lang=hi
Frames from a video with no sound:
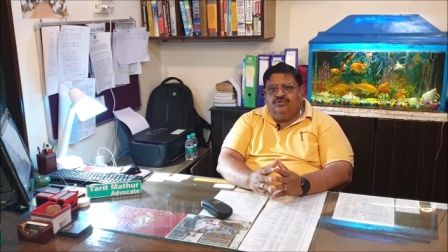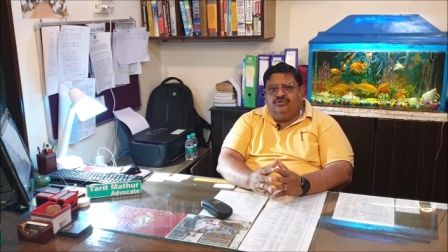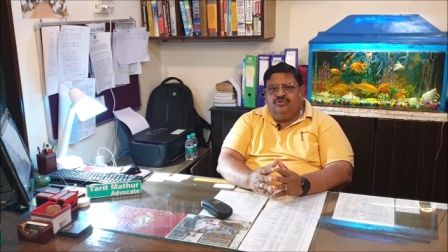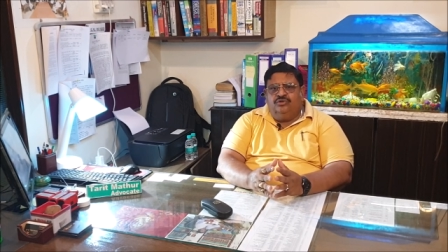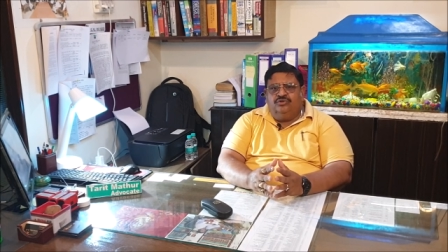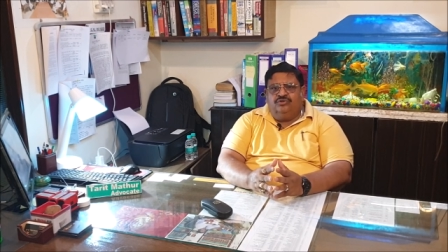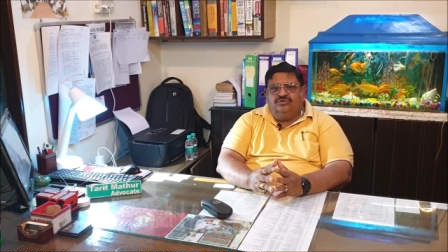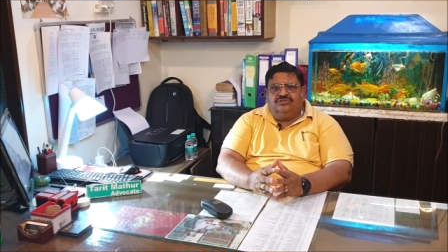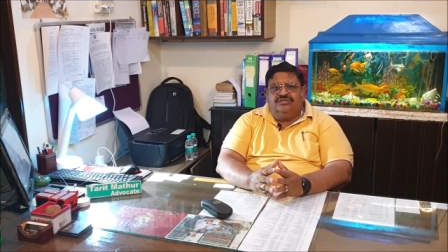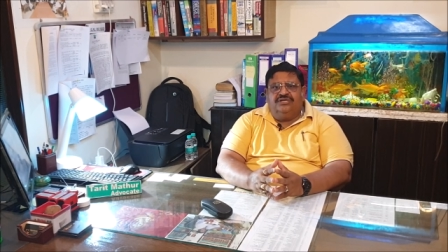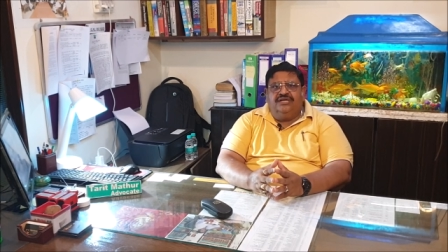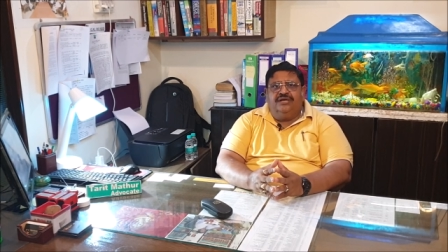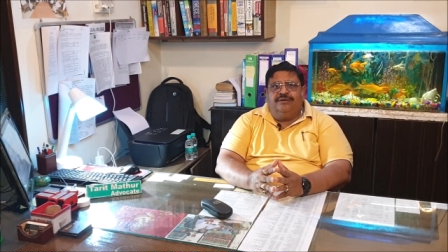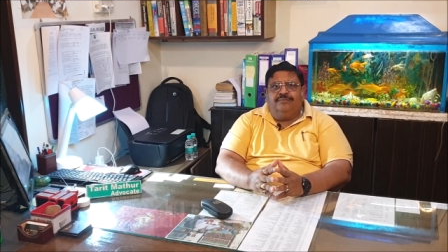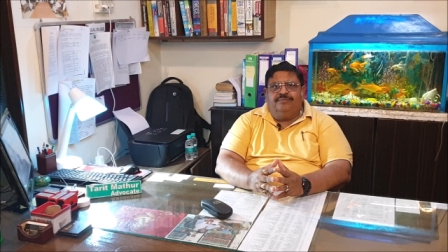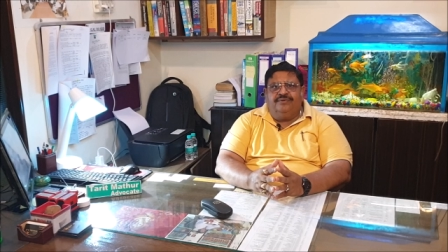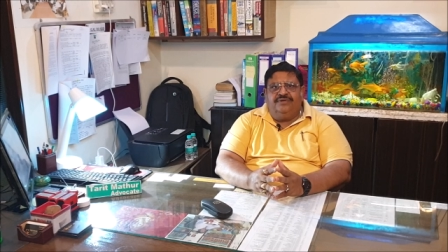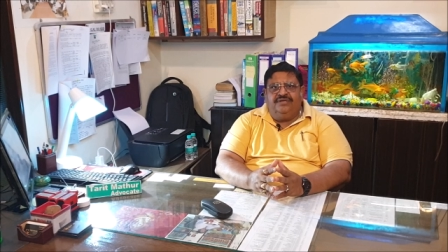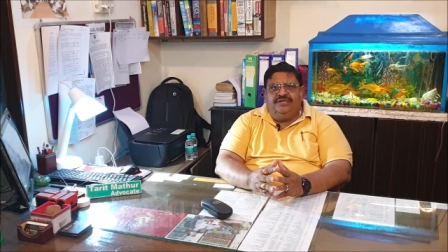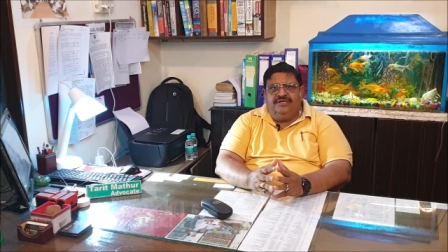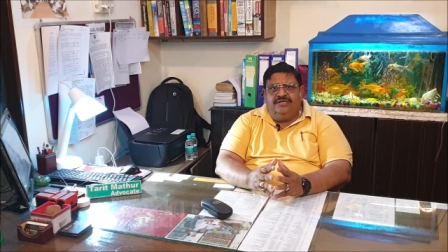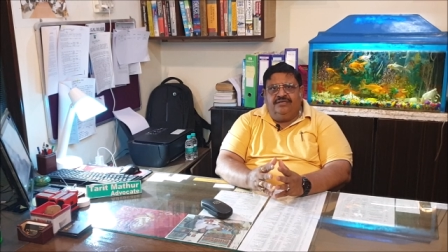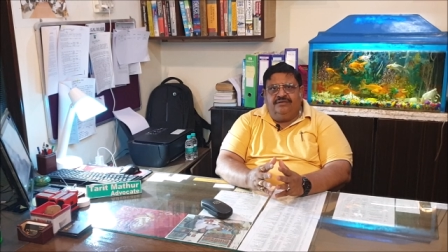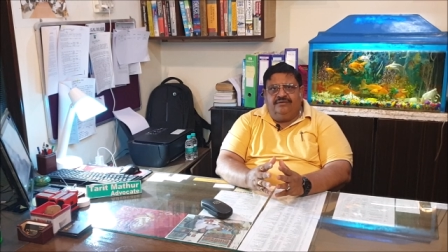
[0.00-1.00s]
जो उसने
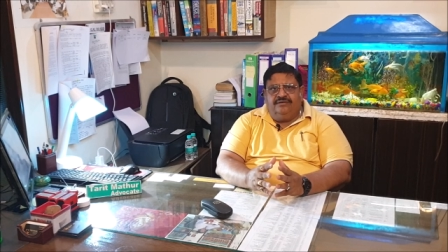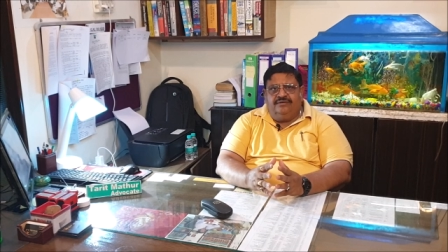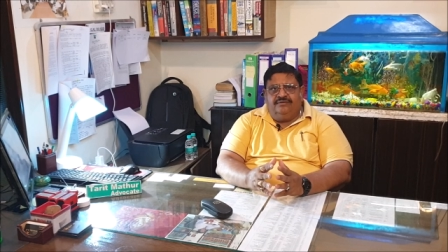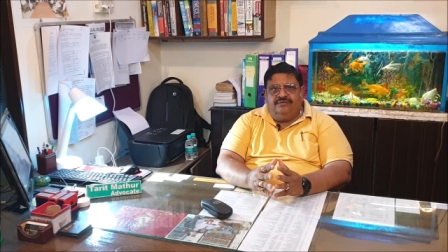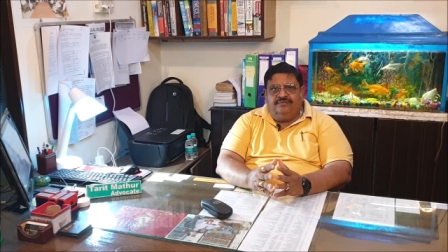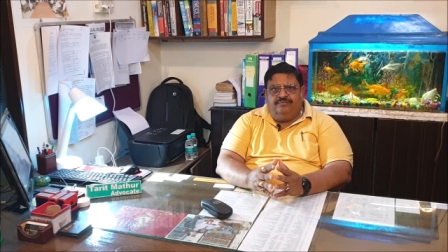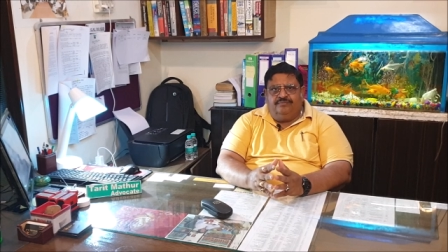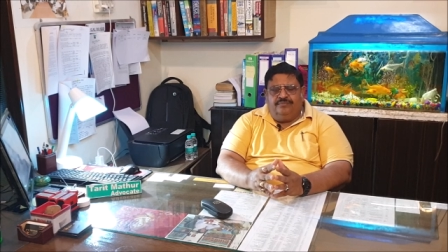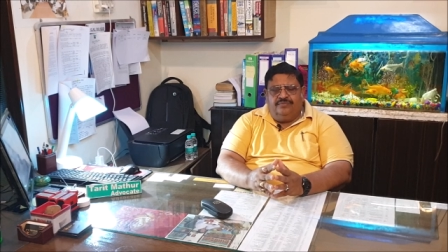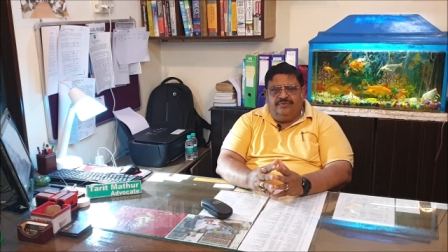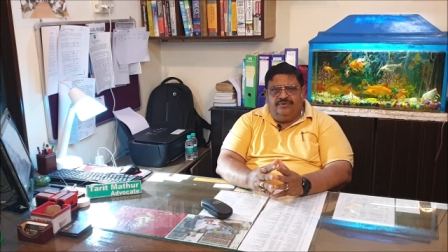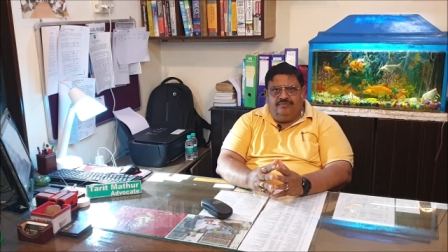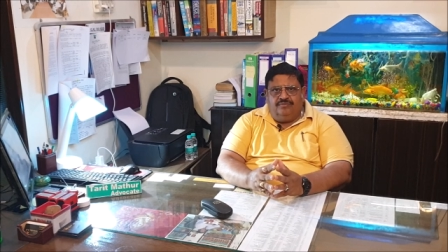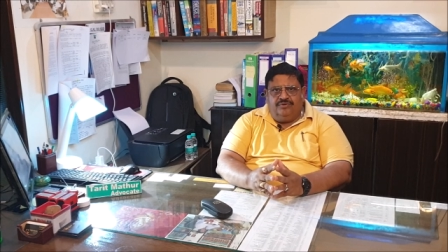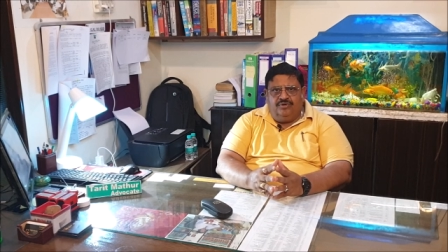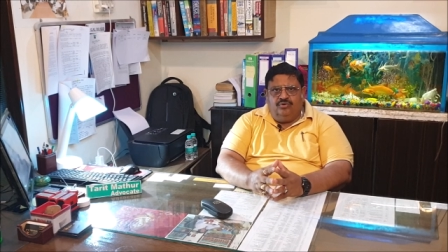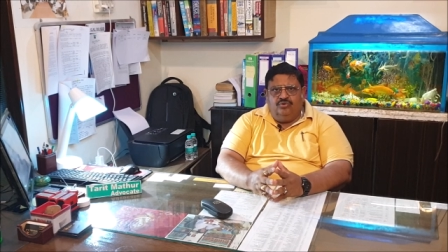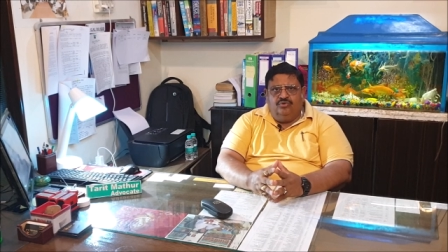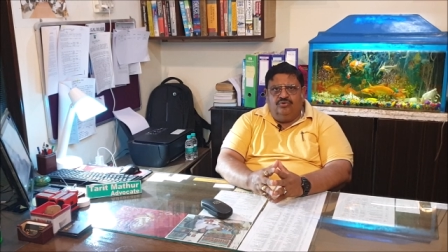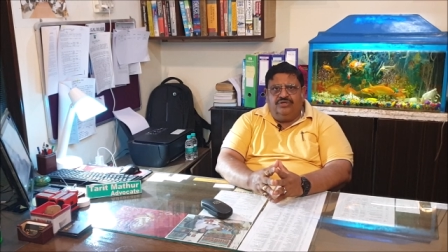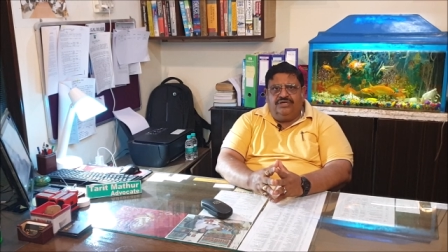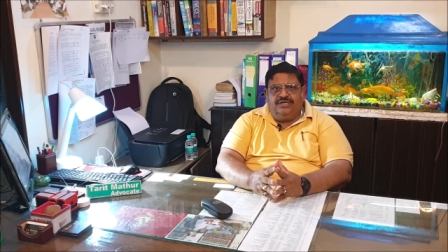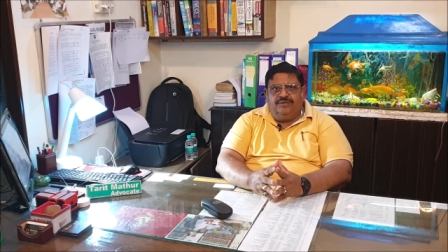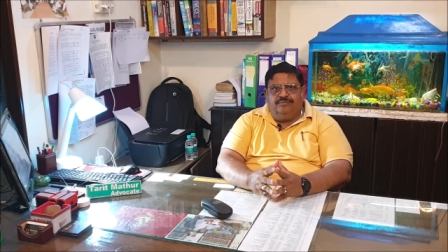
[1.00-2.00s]
अपनी
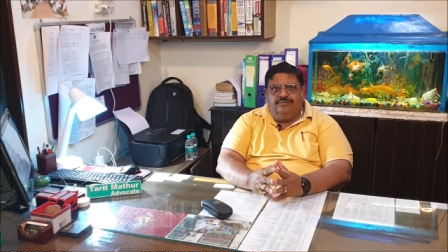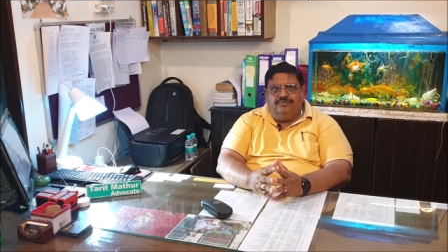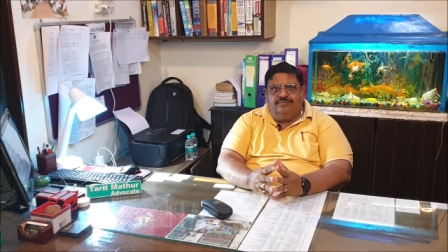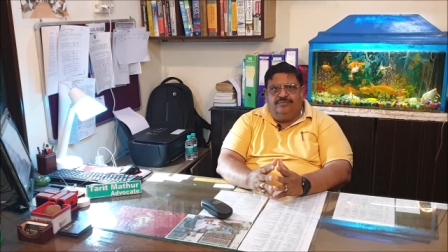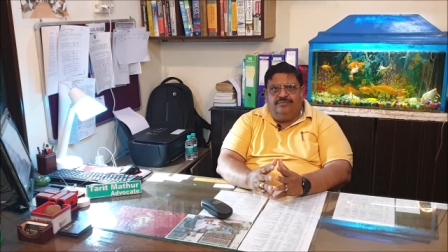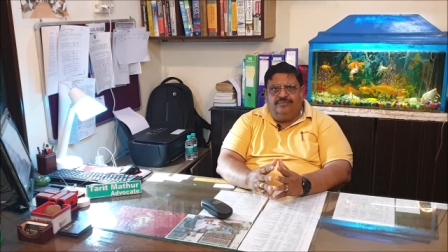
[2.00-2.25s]
बहू रह,